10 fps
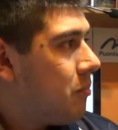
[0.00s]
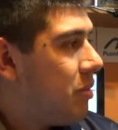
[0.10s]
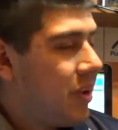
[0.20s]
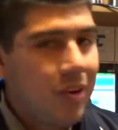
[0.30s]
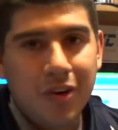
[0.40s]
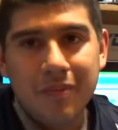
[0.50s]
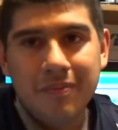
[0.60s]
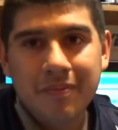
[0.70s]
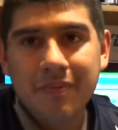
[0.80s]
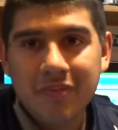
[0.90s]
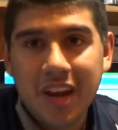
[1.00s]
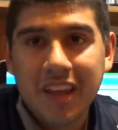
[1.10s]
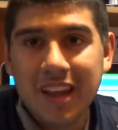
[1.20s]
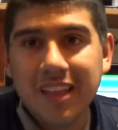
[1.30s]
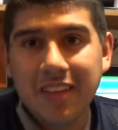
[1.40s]
Pero,
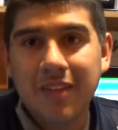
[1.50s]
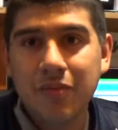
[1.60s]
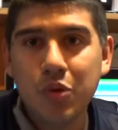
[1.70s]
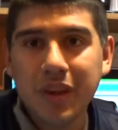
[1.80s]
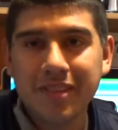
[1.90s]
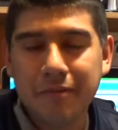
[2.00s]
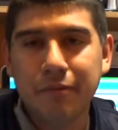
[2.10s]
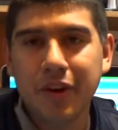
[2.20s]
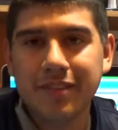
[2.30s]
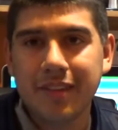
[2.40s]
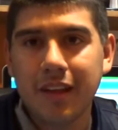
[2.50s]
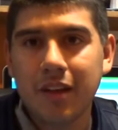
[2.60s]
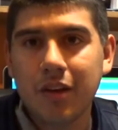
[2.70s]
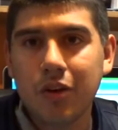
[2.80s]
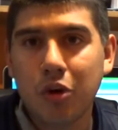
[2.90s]
tranquilidad, no es tan
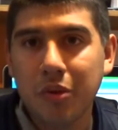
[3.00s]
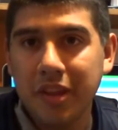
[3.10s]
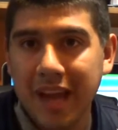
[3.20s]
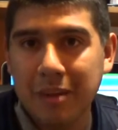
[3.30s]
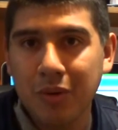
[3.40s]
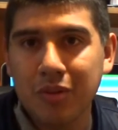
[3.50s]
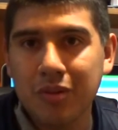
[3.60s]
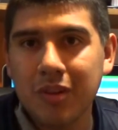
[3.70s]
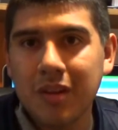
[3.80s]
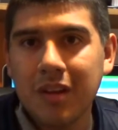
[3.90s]
fuerte como digamos.